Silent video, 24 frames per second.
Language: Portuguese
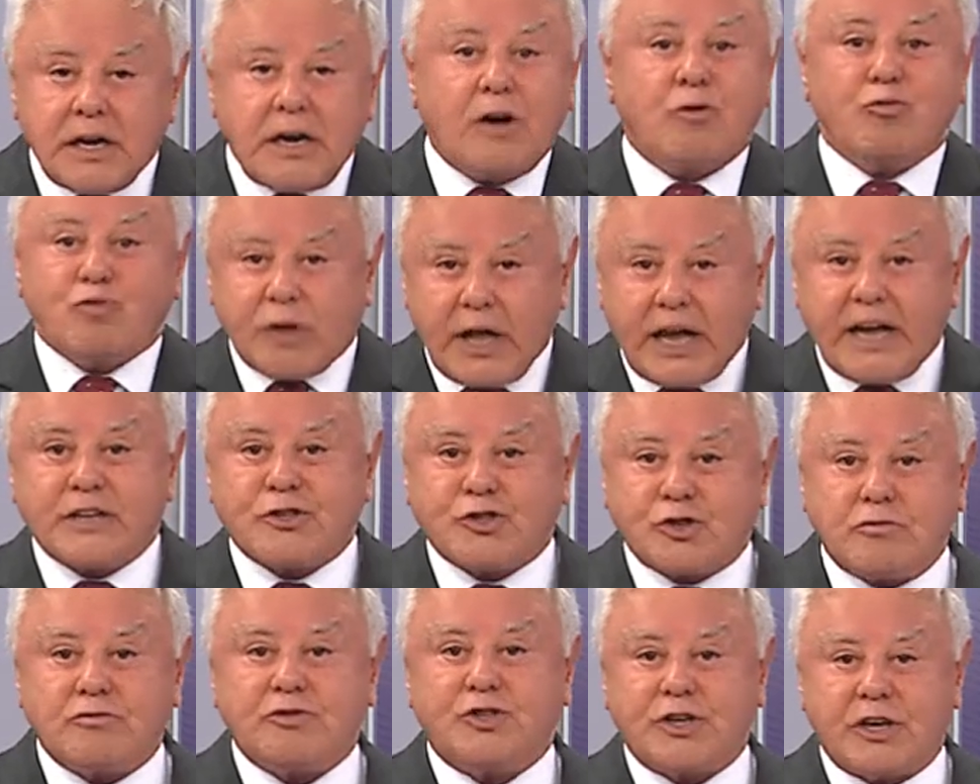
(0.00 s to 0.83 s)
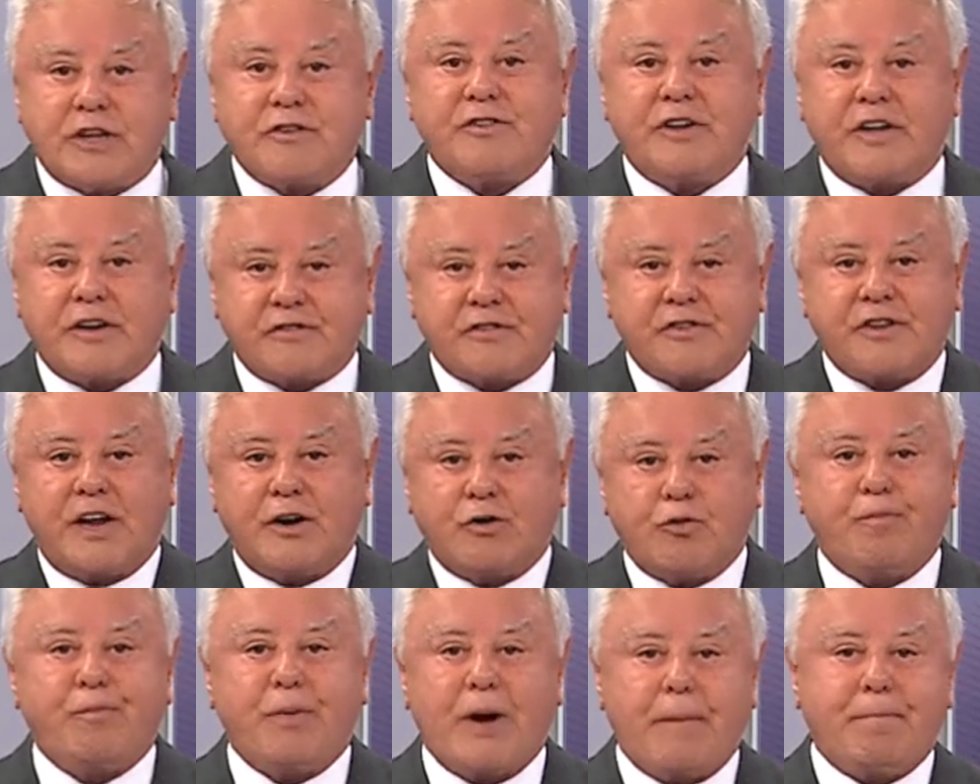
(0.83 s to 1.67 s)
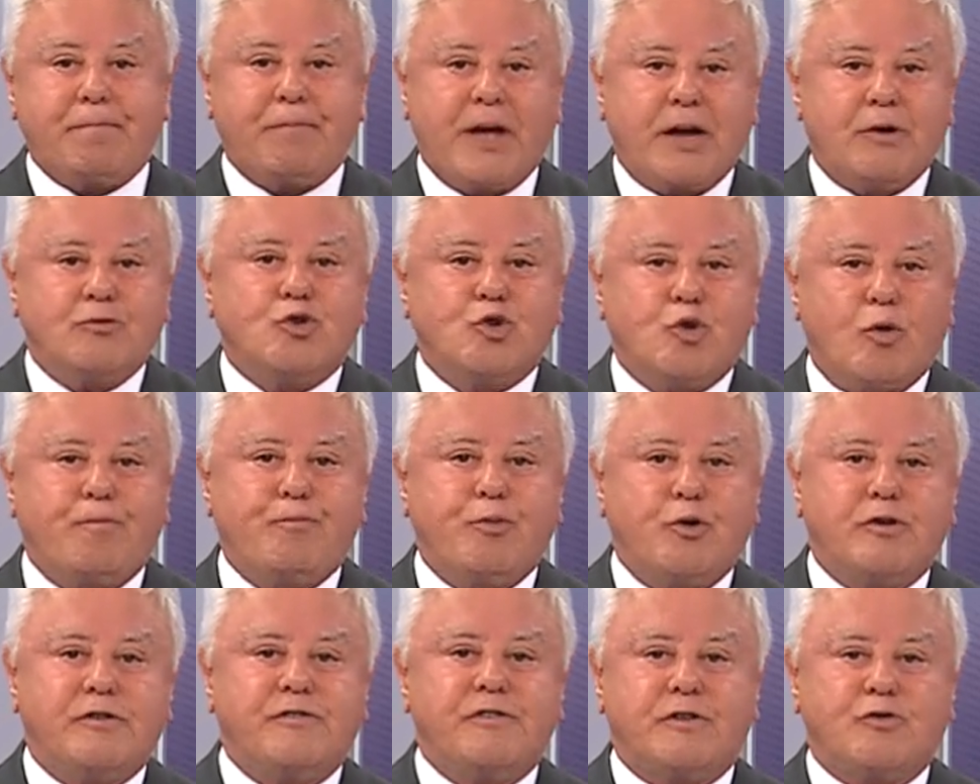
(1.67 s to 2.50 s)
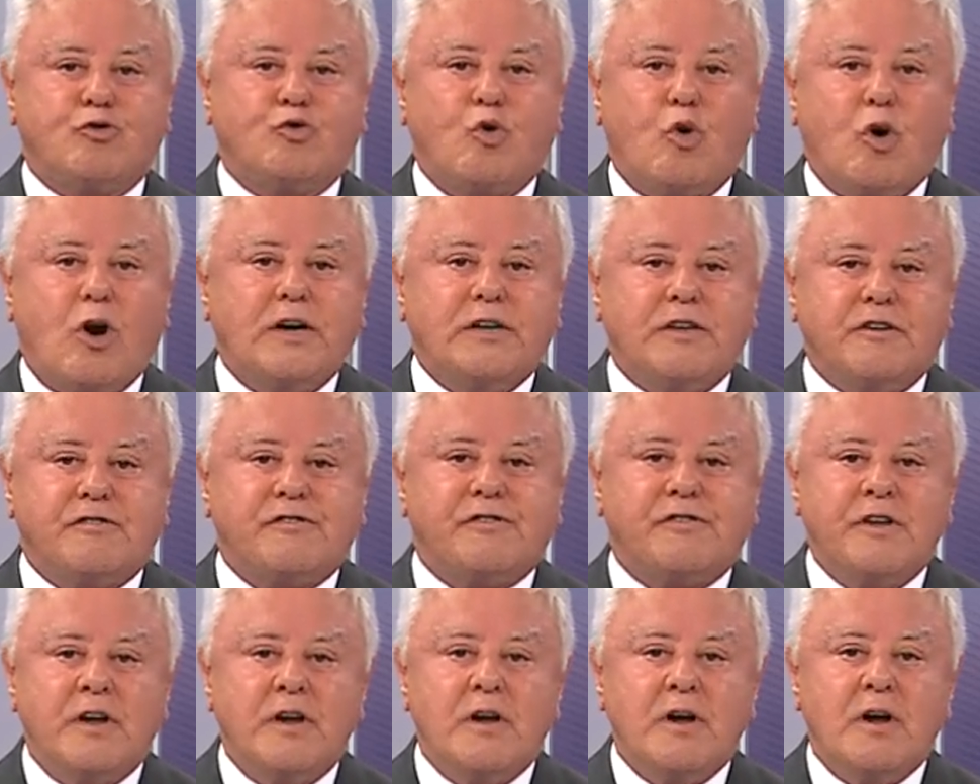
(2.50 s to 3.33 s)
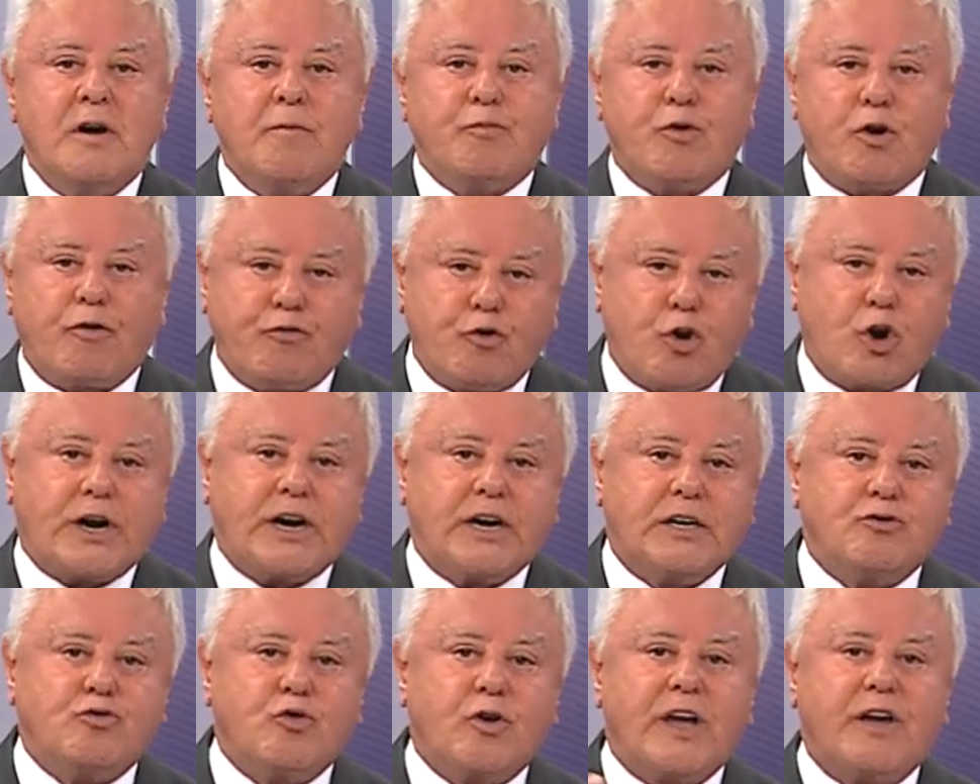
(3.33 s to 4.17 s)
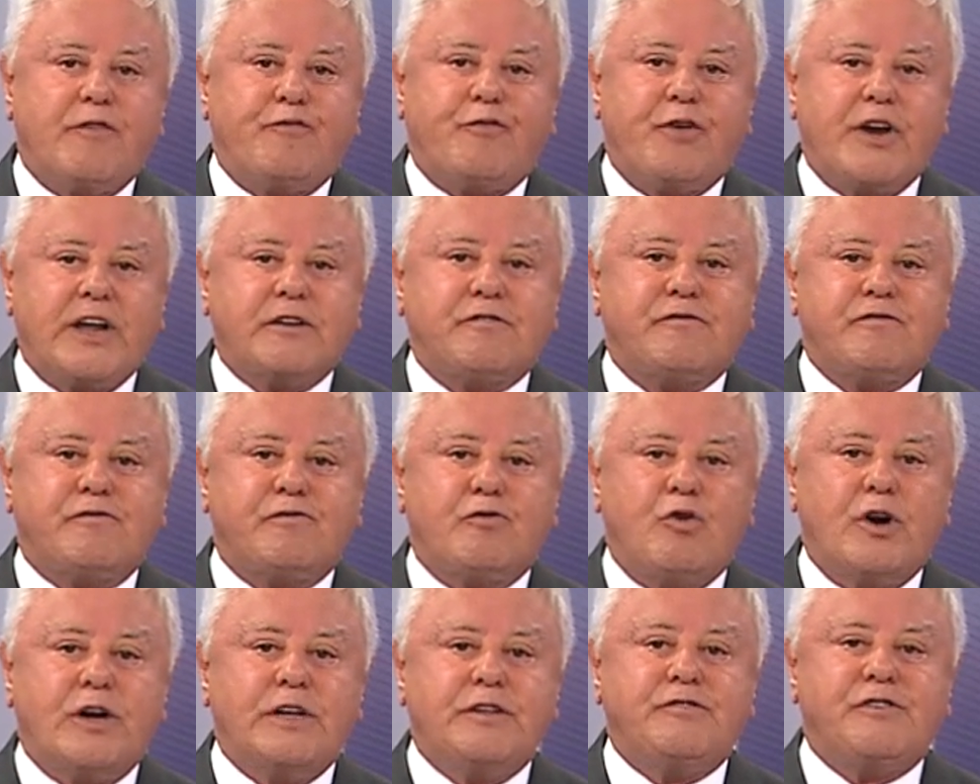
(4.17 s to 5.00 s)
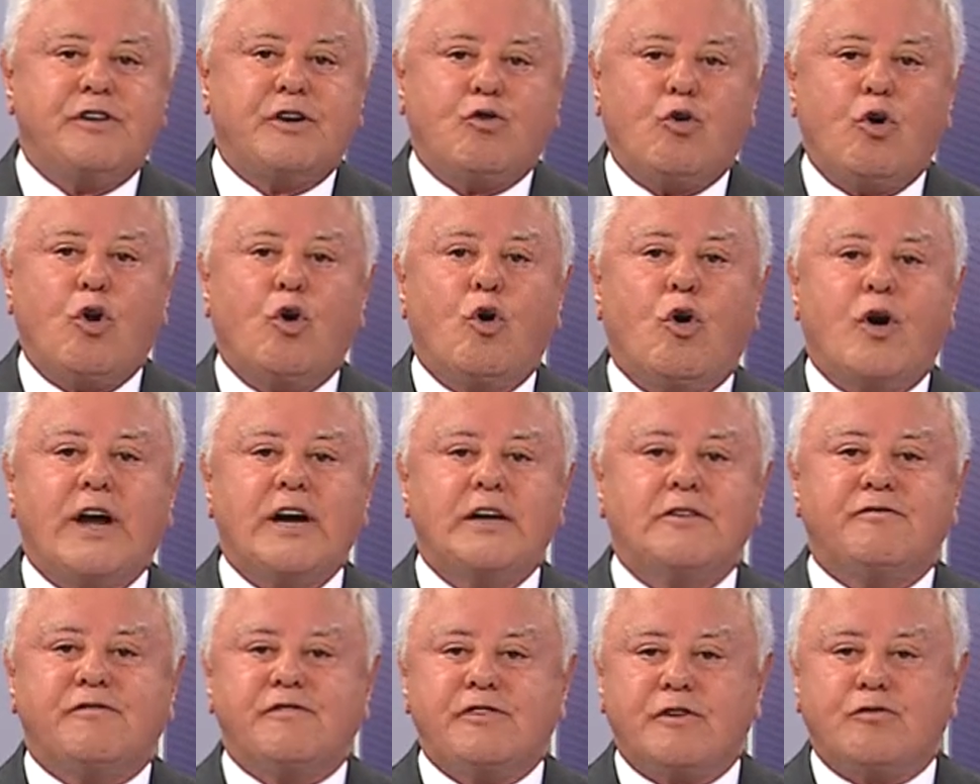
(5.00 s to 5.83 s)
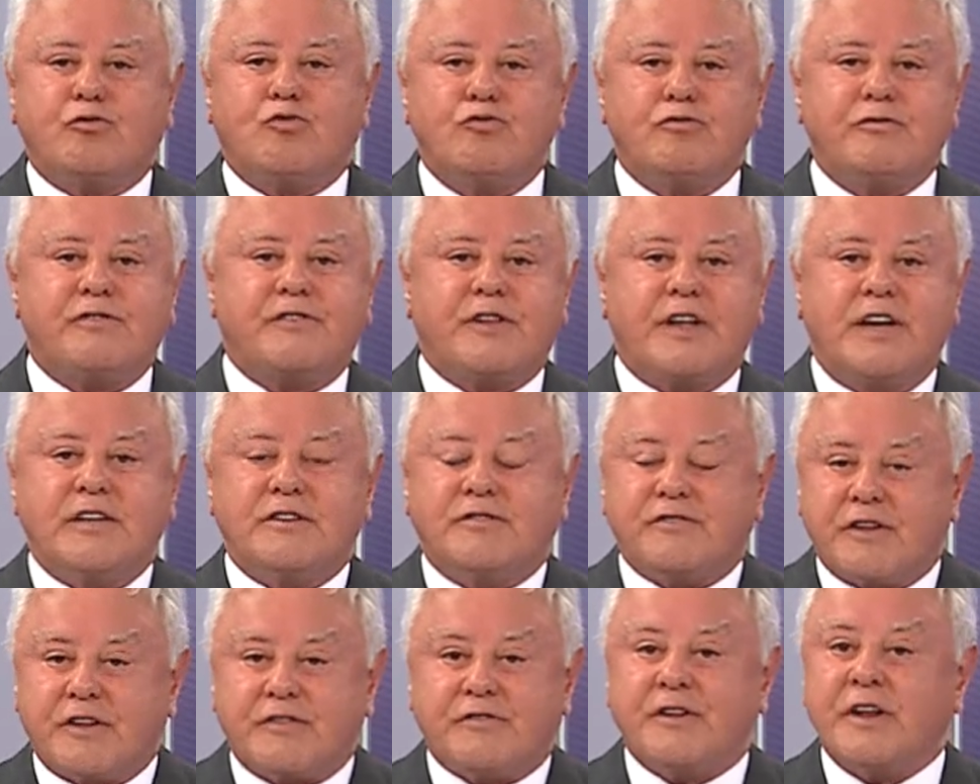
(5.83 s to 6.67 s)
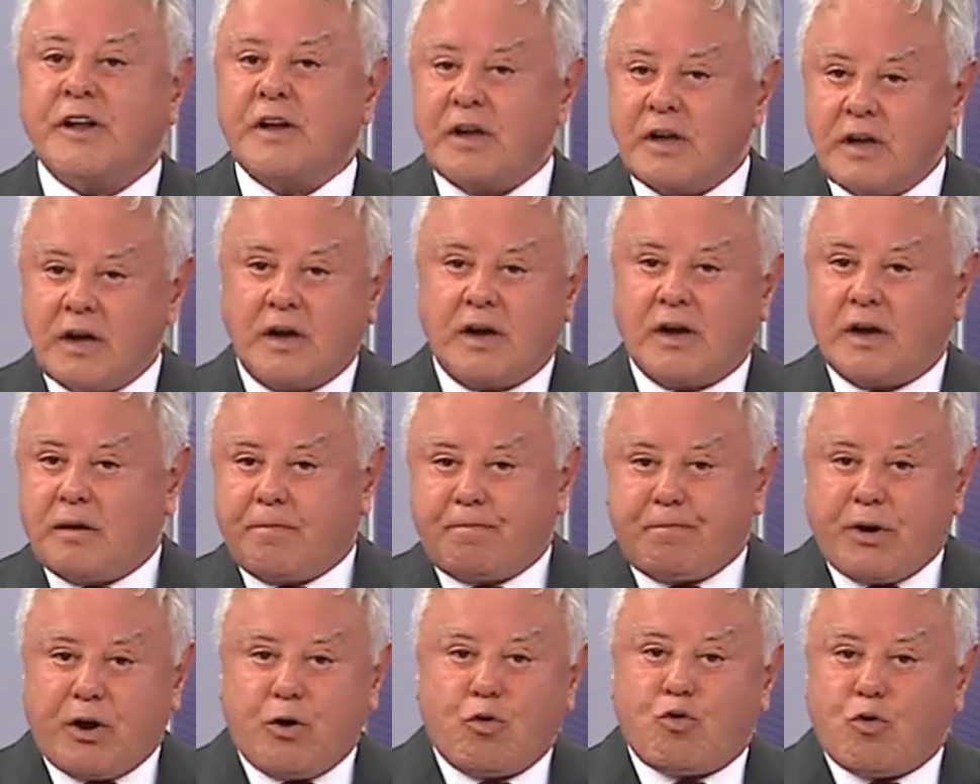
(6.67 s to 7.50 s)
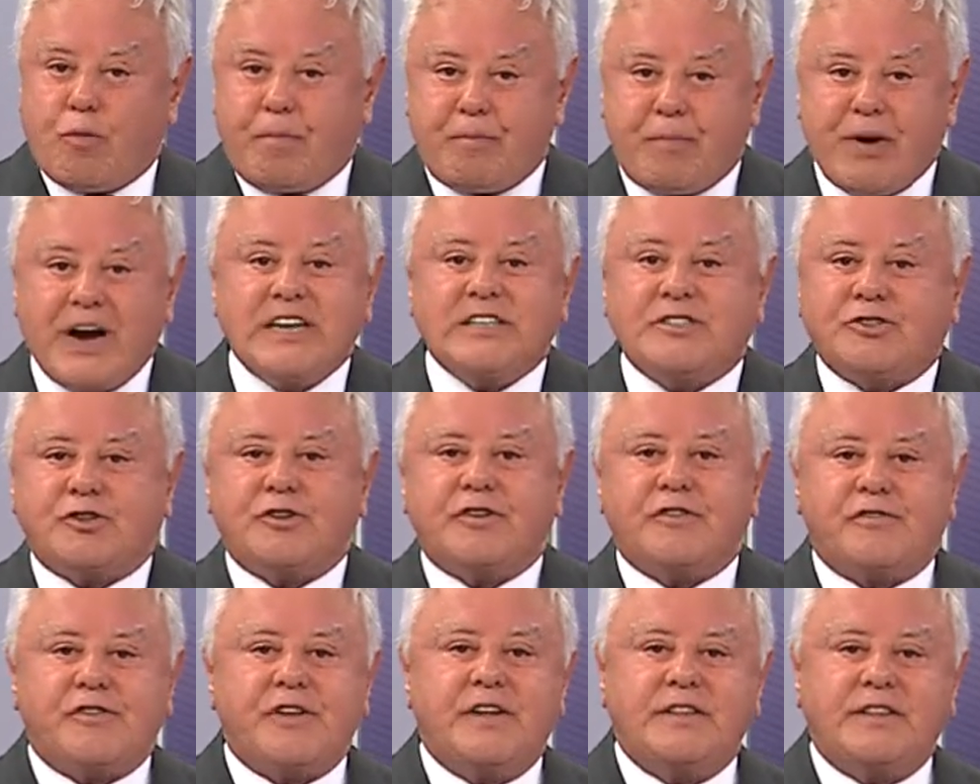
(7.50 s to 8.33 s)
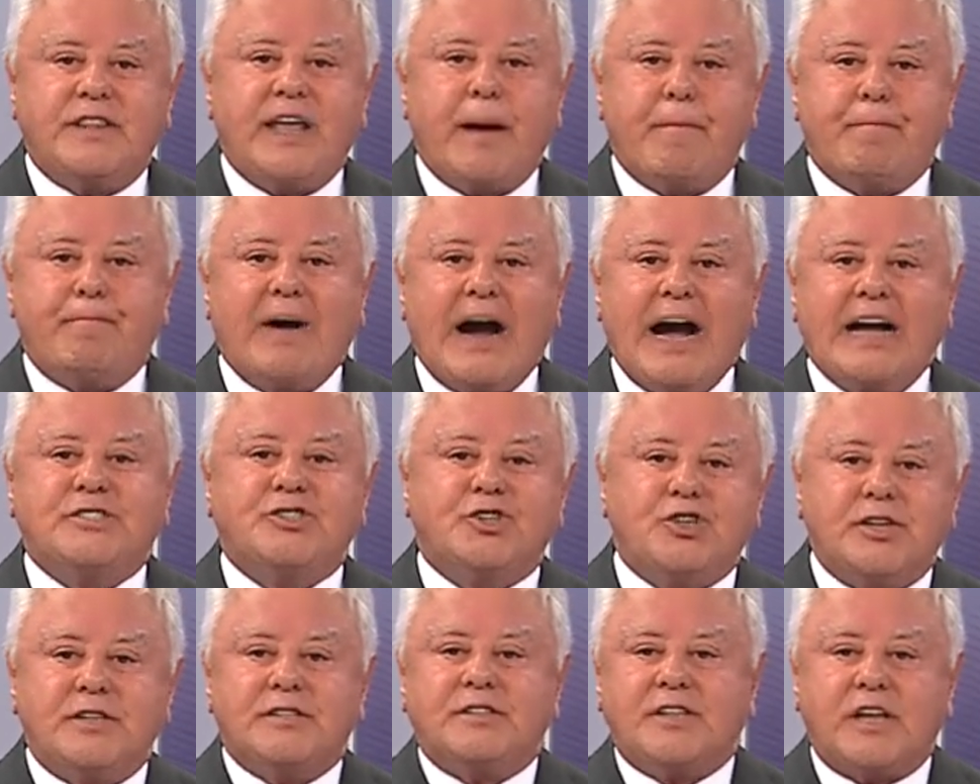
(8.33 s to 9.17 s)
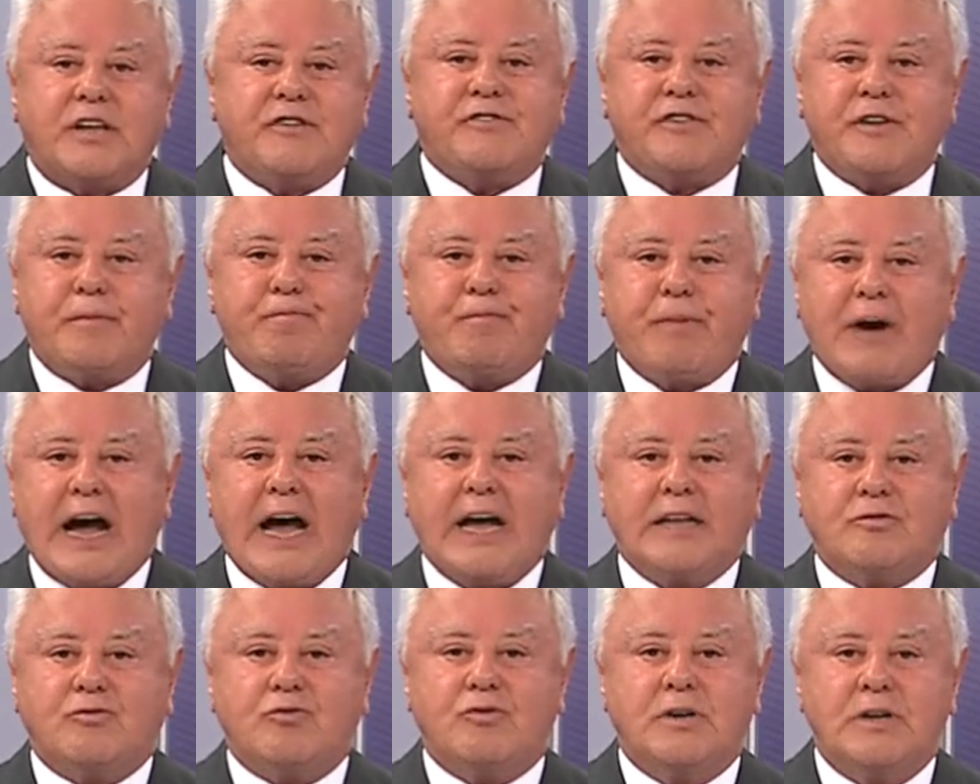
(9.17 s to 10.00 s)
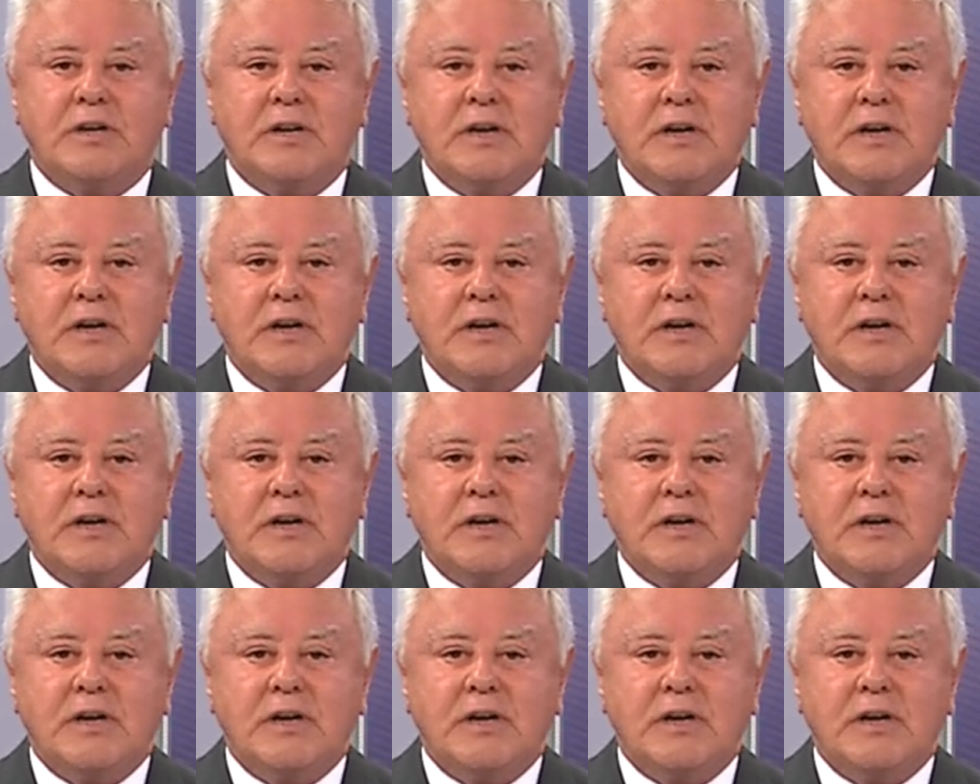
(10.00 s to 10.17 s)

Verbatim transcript: não deixam de exercer o papel de opositores, provocando reflexões e colocando circunstâncias eh, preocupantes em debate antecipado.